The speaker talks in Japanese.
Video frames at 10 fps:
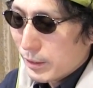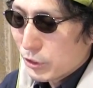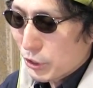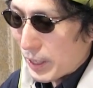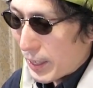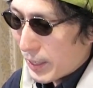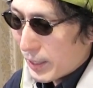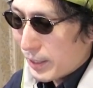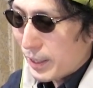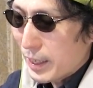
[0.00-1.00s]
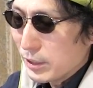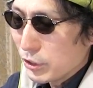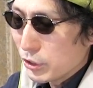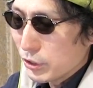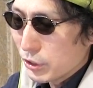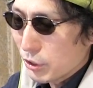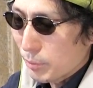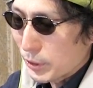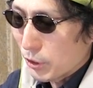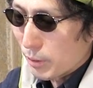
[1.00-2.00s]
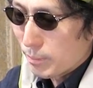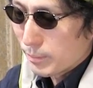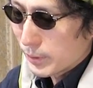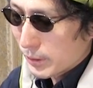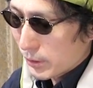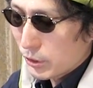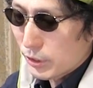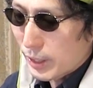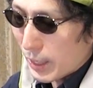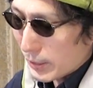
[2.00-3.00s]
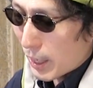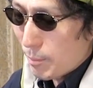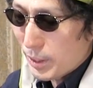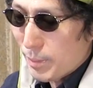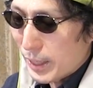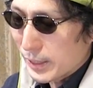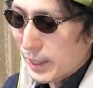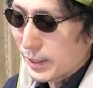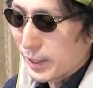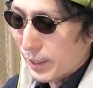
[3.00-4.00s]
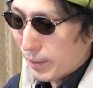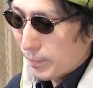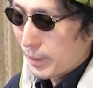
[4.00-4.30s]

ちょっとね練習しておきましょうちょっとガチャがあんまり回せないんで